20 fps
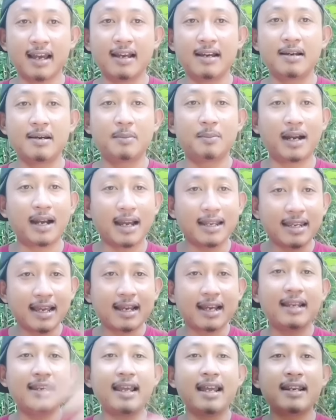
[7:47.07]
ya.
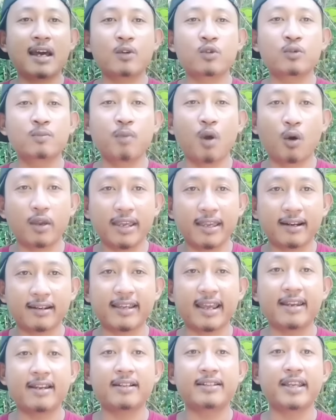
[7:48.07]
Makanya kalian harus
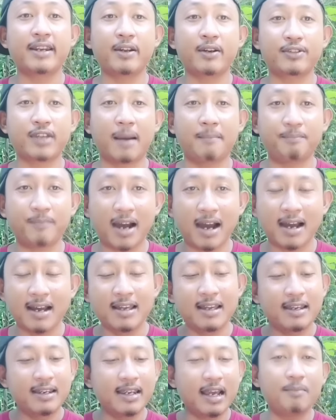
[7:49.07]
blokir channel-channel sampah
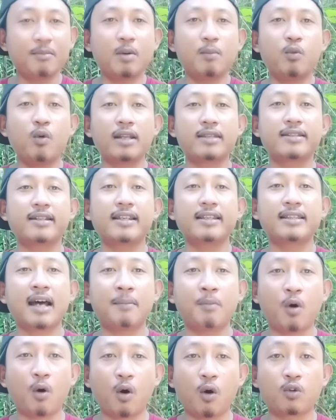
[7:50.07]
yang membuat
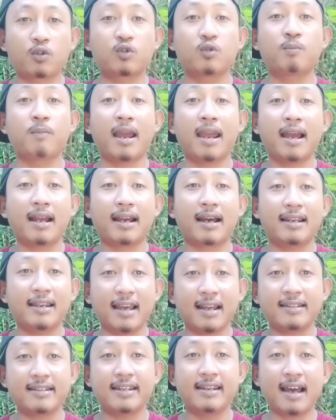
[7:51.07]
cerita bohong supaya
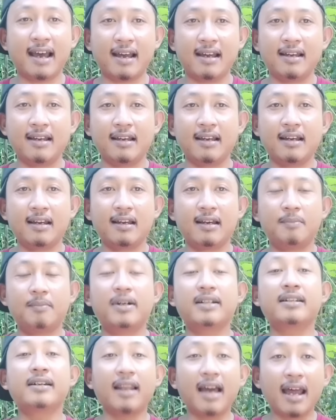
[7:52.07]
kalian tidak
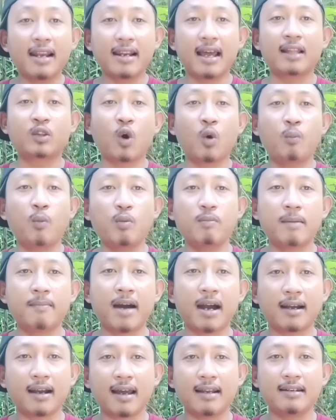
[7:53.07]
menelan ataupun
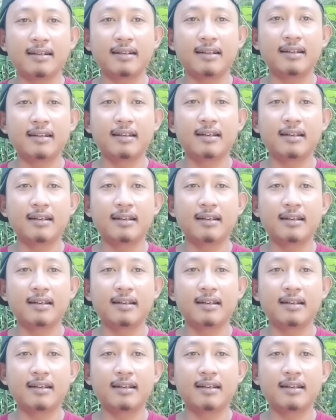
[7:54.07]
memakan